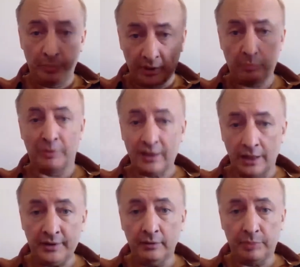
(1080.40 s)
во-первых,
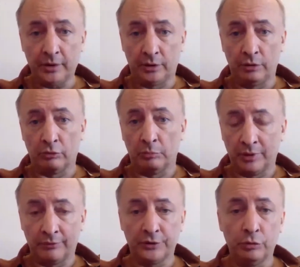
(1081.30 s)
подходил под эту роль,
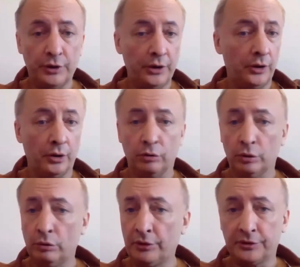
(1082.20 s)
был высокий,
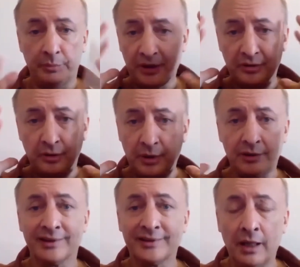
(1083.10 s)
худой, с бешеными
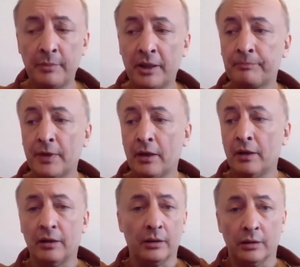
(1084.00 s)
глазами,
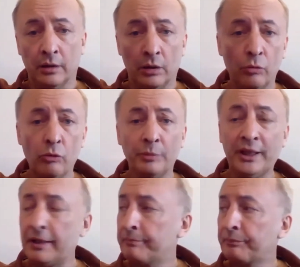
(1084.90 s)
а,
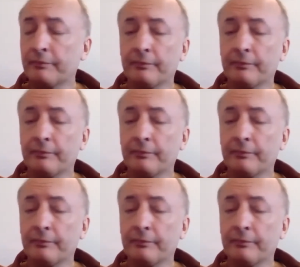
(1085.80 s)
умный,